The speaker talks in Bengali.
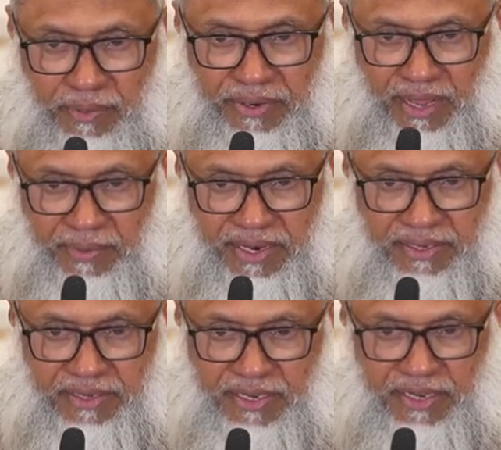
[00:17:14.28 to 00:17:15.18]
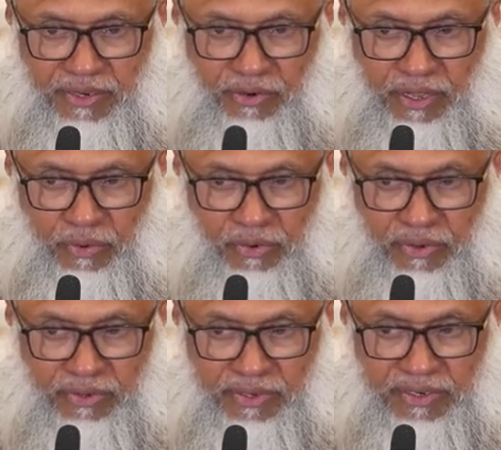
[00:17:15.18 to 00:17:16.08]
ব্যাপারে আমার কাছে এই
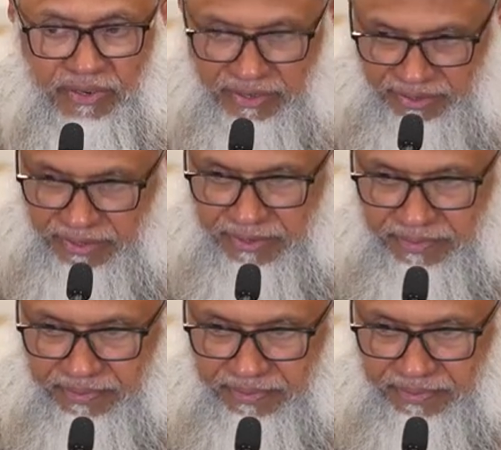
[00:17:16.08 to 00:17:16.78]
কথাগুলো এসেছে